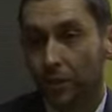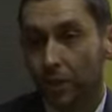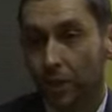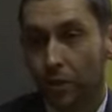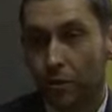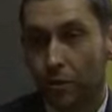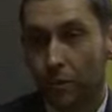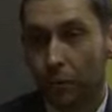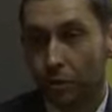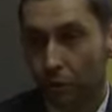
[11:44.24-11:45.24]
jeżeli chodzi o
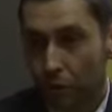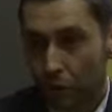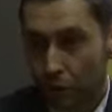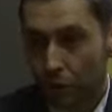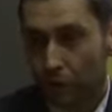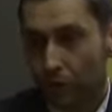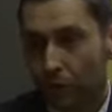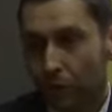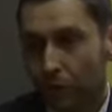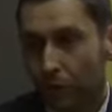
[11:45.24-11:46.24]
moją rodzinę, to,
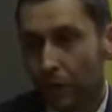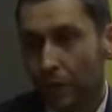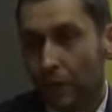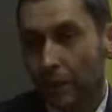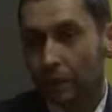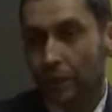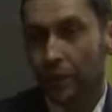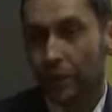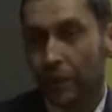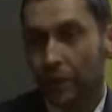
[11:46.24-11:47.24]
to
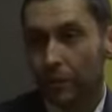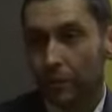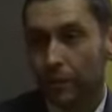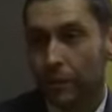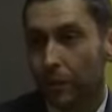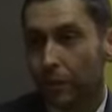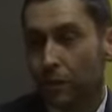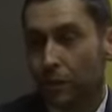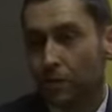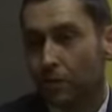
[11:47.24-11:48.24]
Zosta, zostali
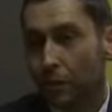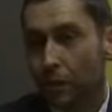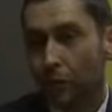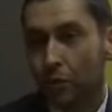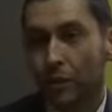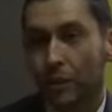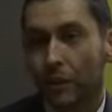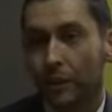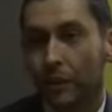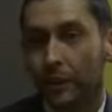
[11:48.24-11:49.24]
wszyscy w Bydgoszczy.
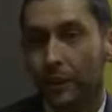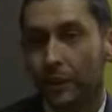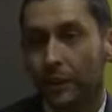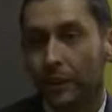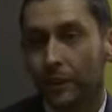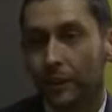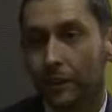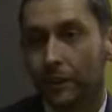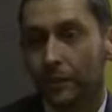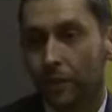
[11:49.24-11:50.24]
E,
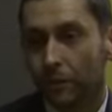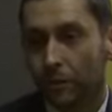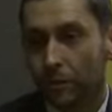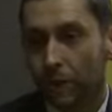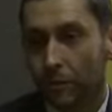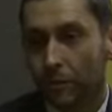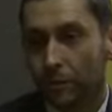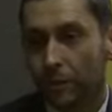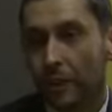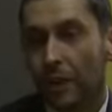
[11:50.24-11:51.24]
no, jakby w,
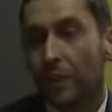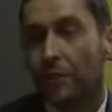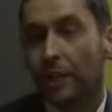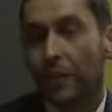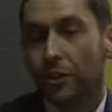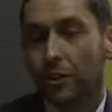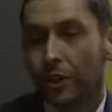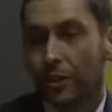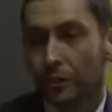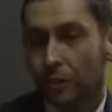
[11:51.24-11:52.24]
w trakcie
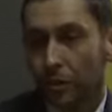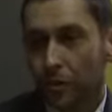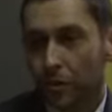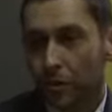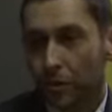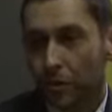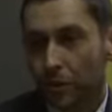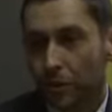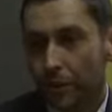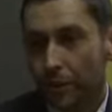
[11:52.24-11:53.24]
rejsu też
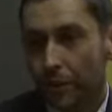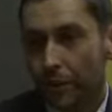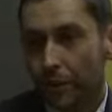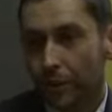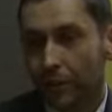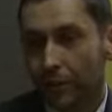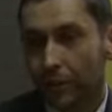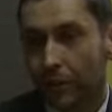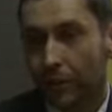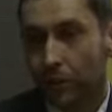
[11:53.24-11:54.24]
gdzieś e,
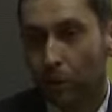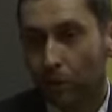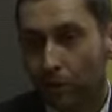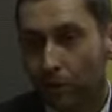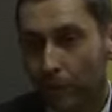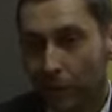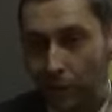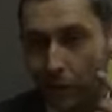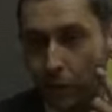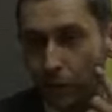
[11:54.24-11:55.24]
stan
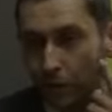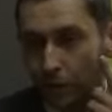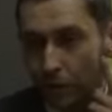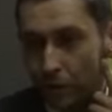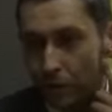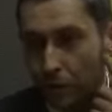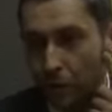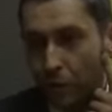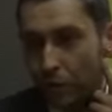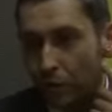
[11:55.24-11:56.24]
osobowy rodziny się
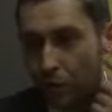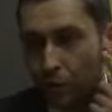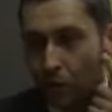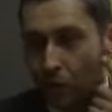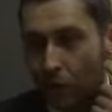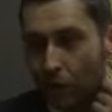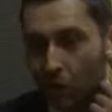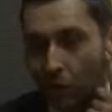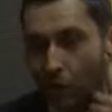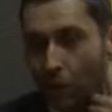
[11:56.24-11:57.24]
pomniejszył
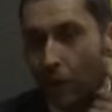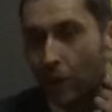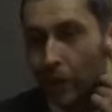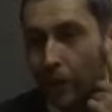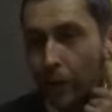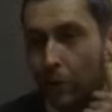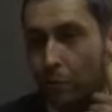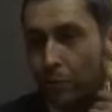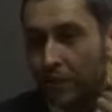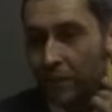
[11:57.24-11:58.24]
o, o, o
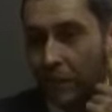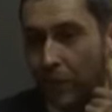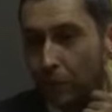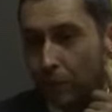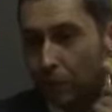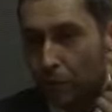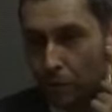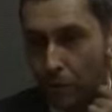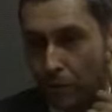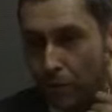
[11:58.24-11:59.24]
pieska, który
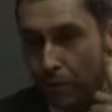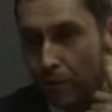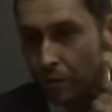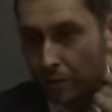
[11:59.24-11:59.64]
już